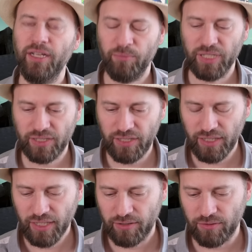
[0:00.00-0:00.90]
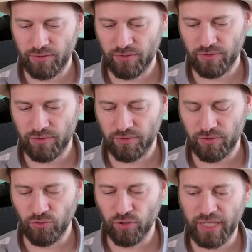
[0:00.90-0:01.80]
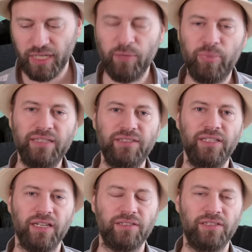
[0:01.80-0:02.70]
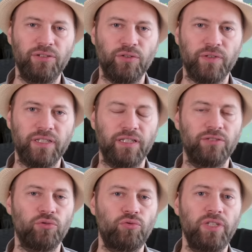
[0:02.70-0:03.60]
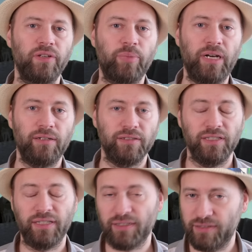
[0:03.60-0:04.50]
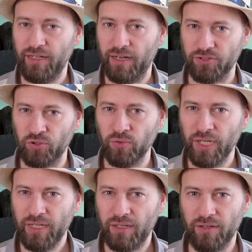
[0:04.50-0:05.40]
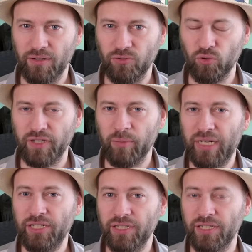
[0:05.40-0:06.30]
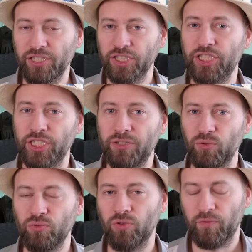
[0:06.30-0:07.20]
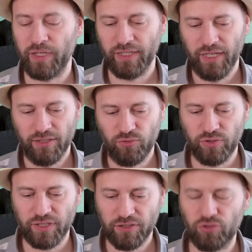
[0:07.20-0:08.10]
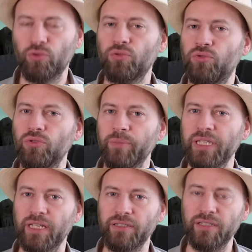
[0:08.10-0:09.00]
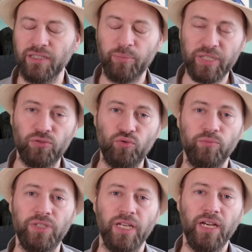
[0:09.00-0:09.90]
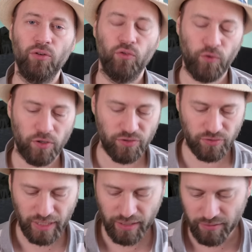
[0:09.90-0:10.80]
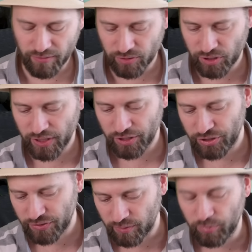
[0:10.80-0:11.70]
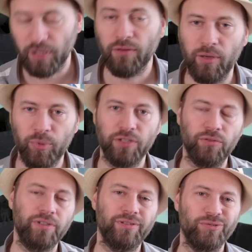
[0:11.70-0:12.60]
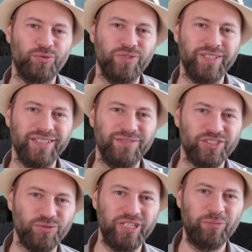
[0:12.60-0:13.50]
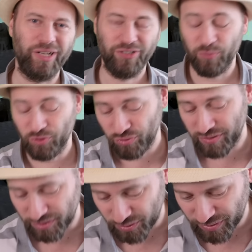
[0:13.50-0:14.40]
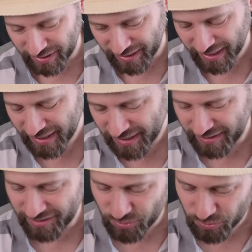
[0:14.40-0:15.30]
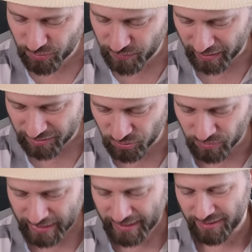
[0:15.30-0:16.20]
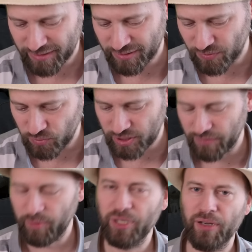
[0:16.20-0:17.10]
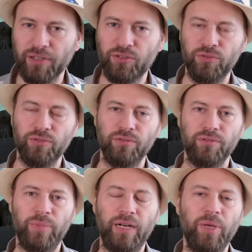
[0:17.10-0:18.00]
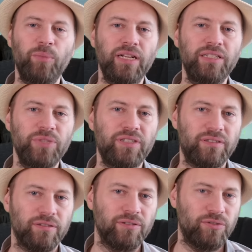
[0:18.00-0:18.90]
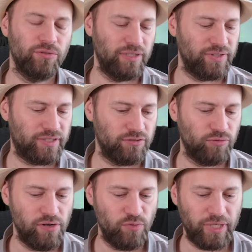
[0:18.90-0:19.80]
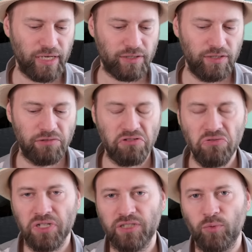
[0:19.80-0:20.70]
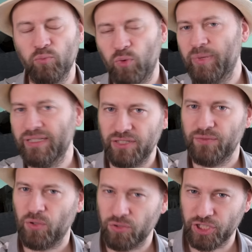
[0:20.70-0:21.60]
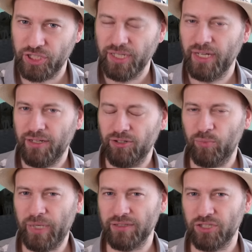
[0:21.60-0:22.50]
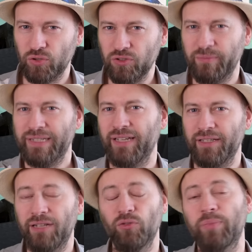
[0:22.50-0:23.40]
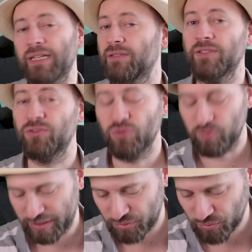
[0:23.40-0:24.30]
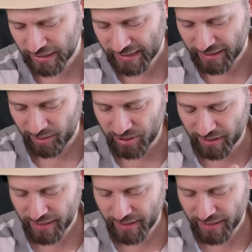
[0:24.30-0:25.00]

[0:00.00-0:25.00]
mais qui euh, ne créait pas d'inertie en fait. Et du coup, il n'y avait pas cette accélération, euh, donc il n'y avait pas les, les, jets. Donc en fait, tout ce qui est structure mécanique n'était pas soumis aux forces euh, qui régissent, et eh bien, a priori, euh, tous les, vaisseaux de l'Imperium et tous les vaisseaux des, des autres factions. Euh, vous savez bien hein, que bah, même la limite de la vitesse de la lumière, qui théoriquement ne peut pas être franchie par des choses matérielles, donc par des vaisseaux spatiaux, et eh bien,